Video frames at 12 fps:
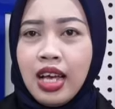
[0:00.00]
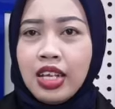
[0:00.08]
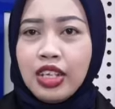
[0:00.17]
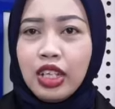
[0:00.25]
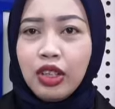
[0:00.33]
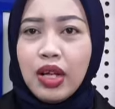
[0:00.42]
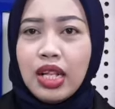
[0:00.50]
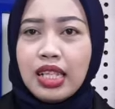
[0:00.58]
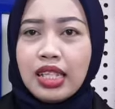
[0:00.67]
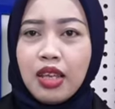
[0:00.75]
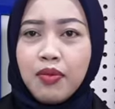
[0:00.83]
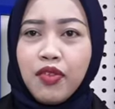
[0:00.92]
Jadwal
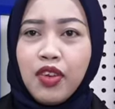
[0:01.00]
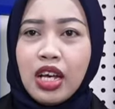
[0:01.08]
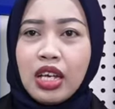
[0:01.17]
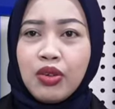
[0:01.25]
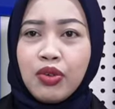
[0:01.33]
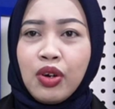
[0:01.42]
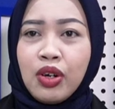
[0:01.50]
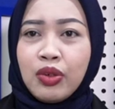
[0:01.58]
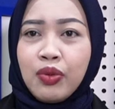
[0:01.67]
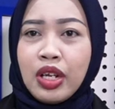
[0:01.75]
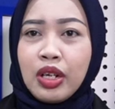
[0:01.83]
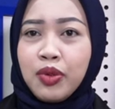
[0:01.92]
semifinal Euro
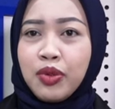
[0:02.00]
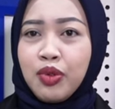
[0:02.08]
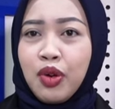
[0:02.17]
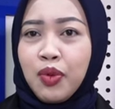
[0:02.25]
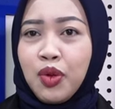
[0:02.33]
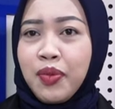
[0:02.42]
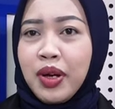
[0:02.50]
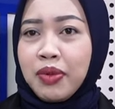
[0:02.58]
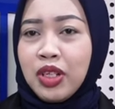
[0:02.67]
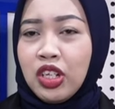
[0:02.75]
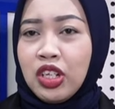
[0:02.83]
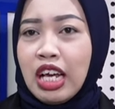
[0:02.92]
2024
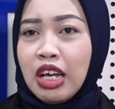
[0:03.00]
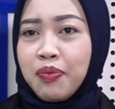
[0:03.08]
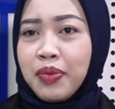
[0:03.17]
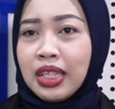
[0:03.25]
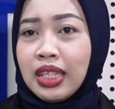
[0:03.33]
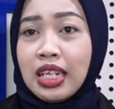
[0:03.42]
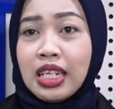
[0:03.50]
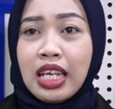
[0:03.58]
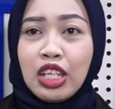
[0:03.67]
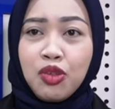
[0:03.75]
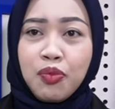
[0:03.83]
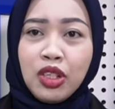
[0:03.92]
menyajikan pertandingan
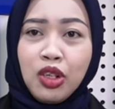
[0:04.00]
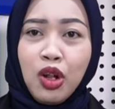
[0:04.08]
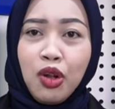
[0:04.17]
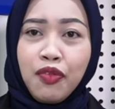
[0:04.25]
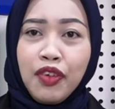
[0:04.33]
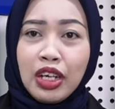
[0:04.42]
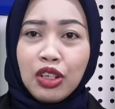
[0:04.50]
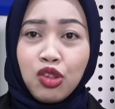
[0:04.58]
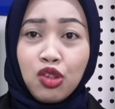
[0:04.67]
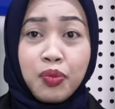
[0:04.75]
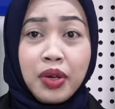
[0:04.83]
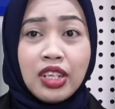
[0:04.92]
Spanyol
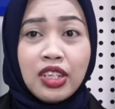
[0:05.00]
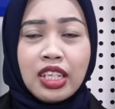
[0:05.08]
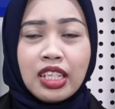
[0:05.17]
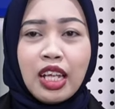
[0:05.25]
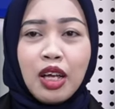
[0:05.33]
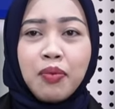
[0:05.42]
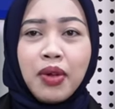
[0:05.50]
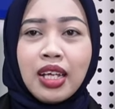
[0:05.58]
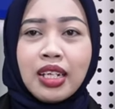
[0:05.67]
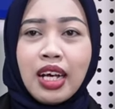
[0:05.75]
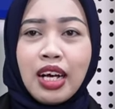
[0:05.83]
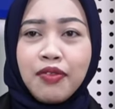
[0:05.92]
versus Prancis dan
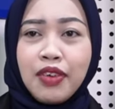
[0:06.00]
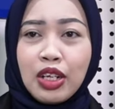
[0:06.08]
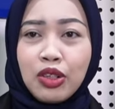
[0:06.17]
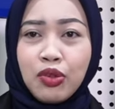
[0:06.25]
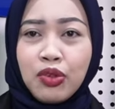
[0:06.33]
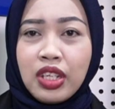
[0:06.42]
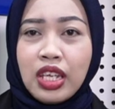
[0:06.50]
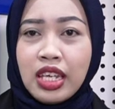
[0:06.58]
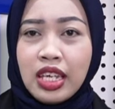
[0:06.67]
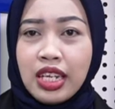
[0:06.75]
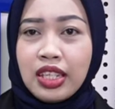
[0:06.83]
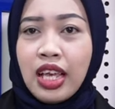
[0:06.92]
Belanda versus
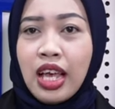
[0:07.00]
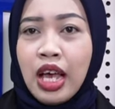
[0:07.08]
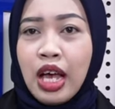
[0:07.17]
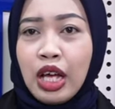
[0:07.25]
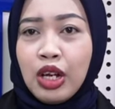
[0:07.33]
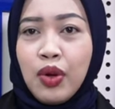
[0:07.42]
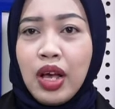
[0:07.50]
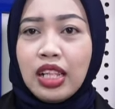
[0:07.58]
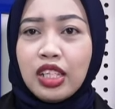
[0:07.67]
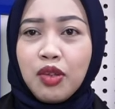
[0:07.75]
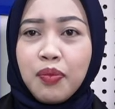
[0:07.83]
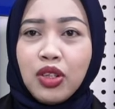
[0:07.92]
Inggris. Duel
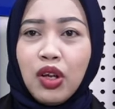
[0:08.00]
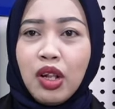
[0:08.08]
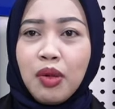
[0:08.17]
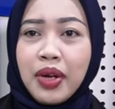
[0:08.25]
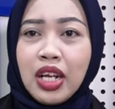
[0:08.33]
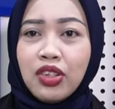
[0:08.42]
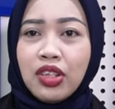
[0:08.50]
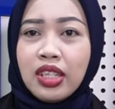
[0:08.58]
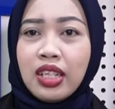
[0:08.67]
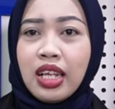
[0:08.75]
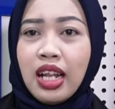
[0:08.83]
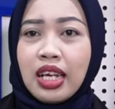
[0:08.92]
Spanyol-Prancis
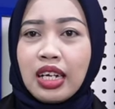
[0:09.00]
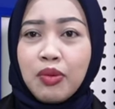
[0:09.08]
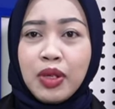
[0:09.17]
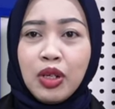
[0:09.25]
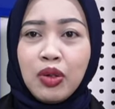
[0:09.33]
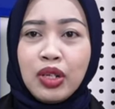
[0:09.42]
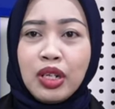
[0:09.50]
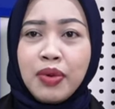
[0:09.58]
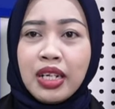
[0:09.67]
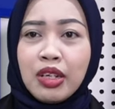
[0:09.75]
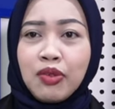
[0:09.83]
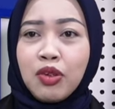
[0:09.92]
digelar lebih dulu di
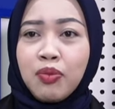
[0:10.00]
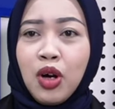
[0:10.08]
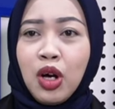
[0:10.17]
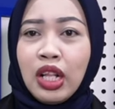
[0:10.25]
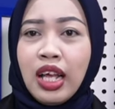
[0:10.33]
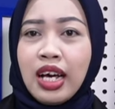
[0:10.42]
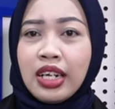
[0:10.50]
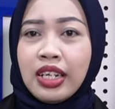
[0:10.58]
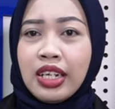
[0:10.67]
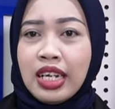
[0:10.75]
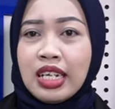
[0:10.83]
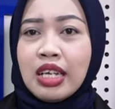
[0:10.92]
Manik Football
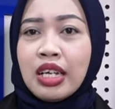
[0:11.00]
Arena,